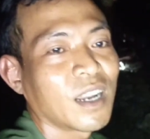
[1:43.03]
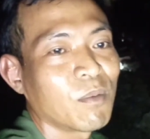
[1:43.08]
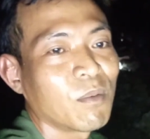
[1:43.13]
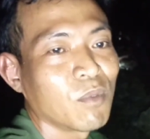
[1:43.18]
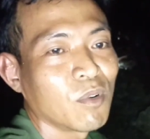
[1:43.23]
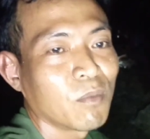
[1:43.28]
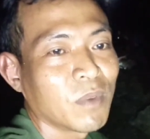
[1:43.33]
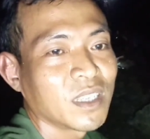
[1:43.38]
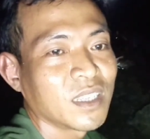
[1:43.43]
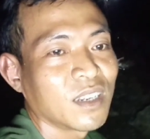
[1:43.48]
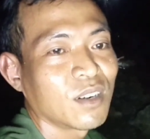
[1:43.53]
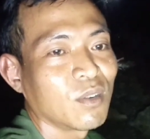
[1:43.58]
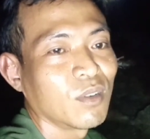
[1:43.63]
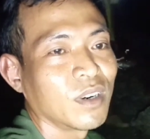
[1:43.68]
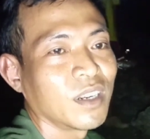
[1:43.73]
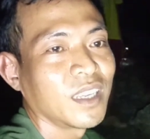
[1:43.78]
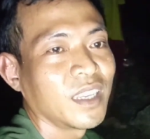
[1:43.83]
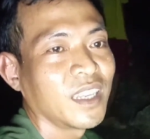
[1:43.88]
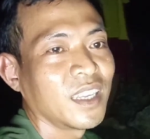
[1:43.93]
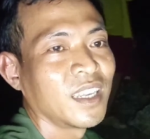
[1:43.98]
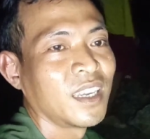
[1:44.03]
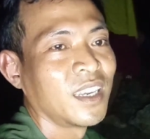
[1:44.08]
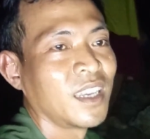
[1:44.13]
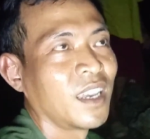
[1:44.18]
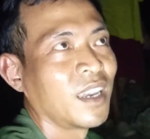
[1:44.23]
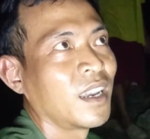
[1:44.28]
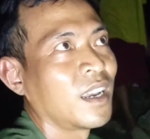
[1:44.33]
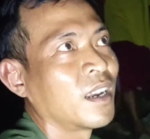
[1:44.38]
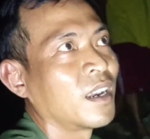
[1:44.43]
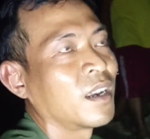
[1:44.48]
Kampung Pasir Huni
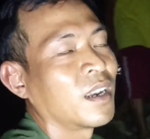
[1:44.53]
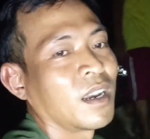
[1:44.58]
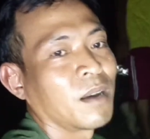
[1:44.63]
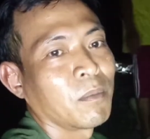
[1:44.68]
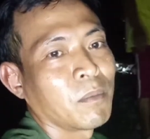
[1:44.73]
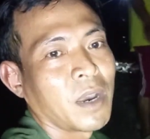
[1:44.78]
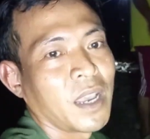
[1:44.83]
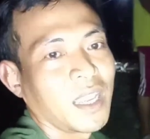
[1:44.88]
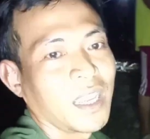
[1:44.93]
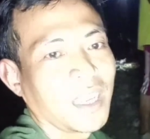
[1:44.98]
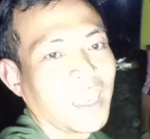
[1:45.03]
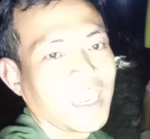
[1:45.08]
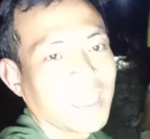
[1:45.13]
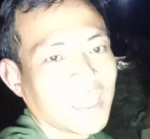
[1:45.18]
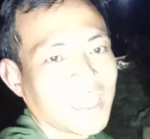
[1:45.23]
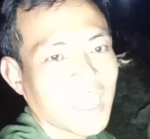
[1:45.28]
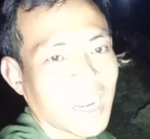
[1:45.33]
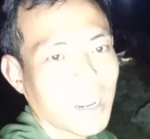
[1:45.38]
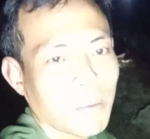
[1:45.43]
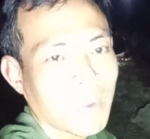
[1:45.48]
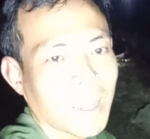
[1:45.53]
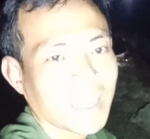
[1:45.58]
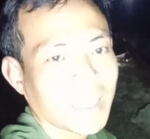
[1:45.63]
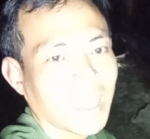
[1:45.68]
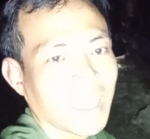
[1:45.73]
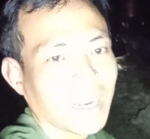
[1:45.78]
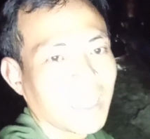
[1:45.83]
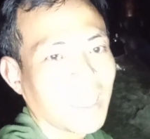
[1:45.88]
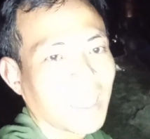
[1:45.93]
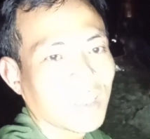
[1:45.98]
baik secara
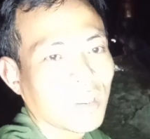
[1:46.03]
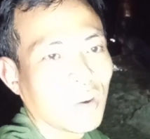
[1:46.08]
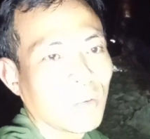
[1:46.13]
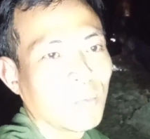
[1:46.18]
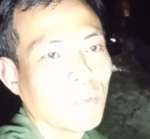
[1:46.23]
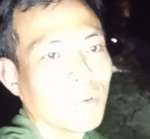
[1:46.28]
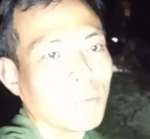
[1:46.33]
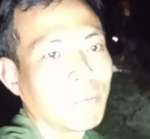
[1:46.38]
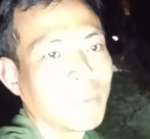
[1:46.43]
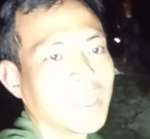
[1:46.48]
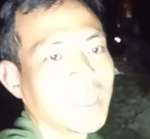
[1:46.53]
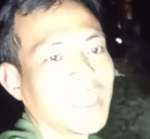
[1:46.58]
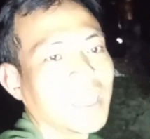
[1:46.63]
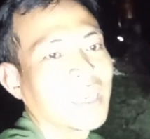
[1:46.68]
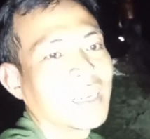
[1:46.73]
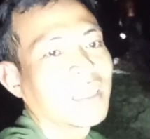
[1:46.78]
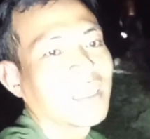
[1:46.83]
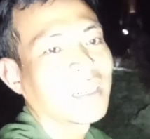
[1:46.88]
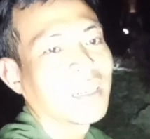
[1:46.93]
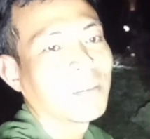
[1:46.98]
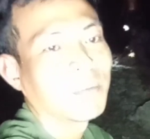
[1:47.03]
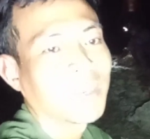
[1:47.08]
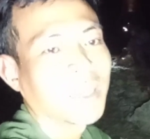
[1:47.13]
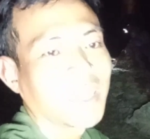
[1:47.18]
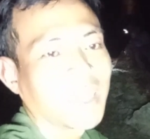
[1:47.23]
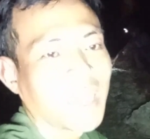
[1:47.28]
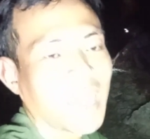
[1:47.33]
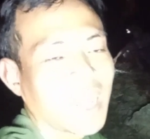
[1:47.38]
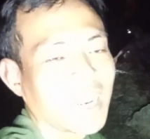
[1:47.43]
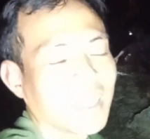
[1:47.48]
materi ataupun fisik. Yeah.
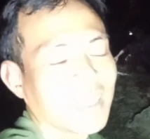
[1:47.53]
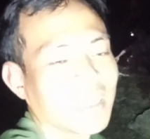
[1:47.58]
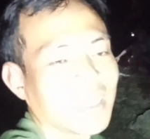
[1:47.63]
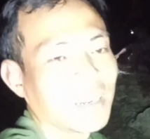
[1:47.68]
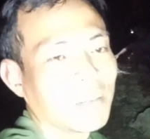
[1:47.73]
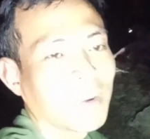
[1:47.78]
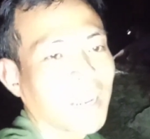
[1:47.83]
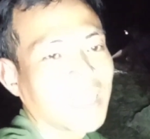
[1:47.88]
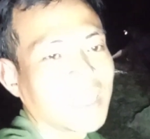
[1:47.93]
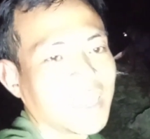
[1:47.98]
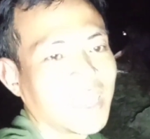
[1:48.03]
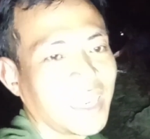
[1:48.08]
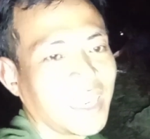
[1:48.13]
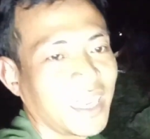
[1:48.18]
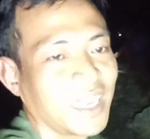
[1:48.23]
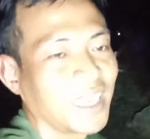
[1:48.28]
Demikian. Terima kasih.